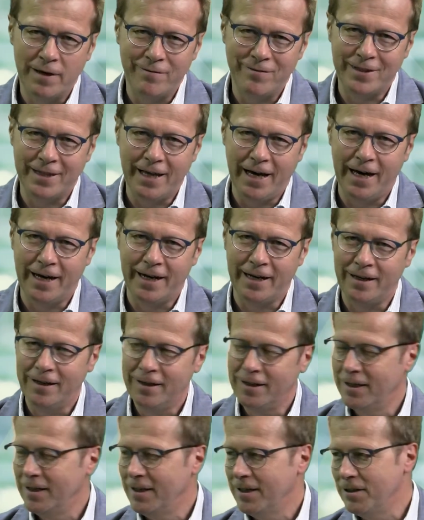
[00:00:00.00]
evitare
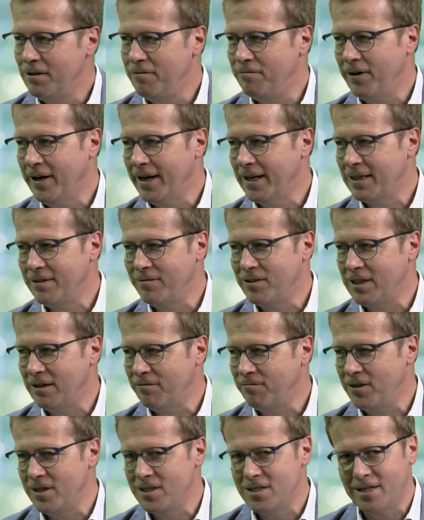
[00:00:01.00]
di fare attività
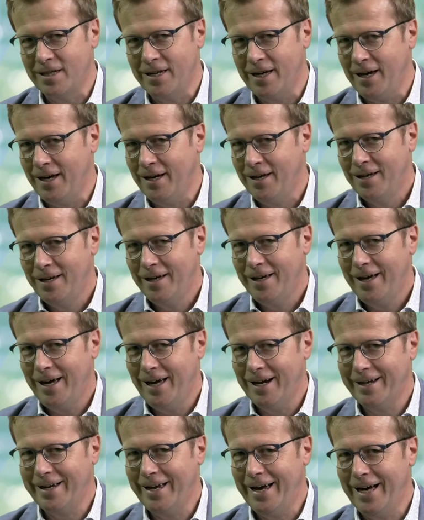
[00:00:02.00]
fisica
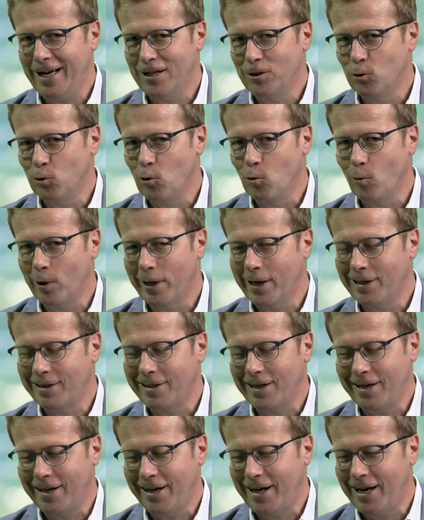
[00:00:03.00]
al caldo eh con
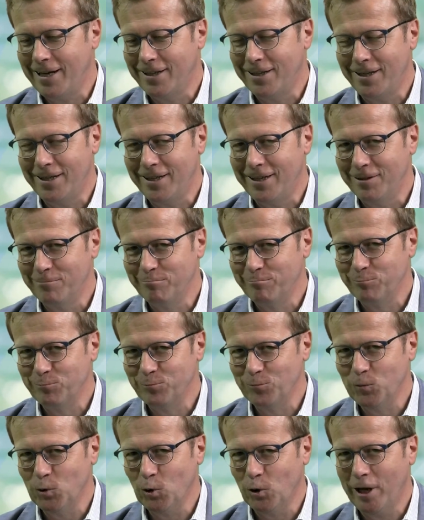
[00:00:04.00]
40 gradi
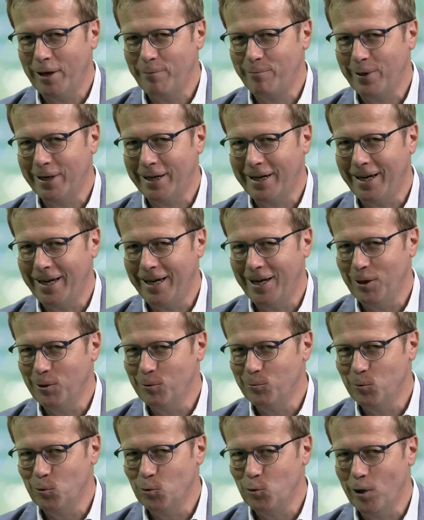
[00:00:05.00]
non è perché
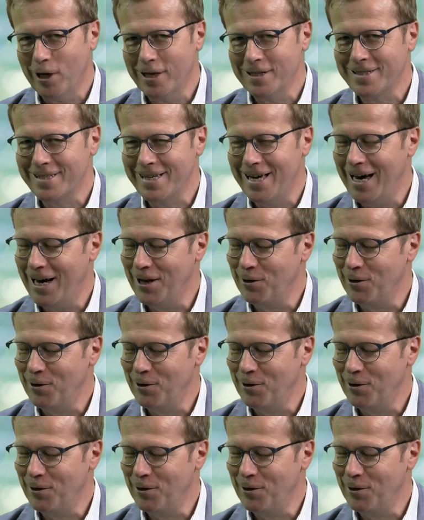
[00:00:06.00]
una... È meglio che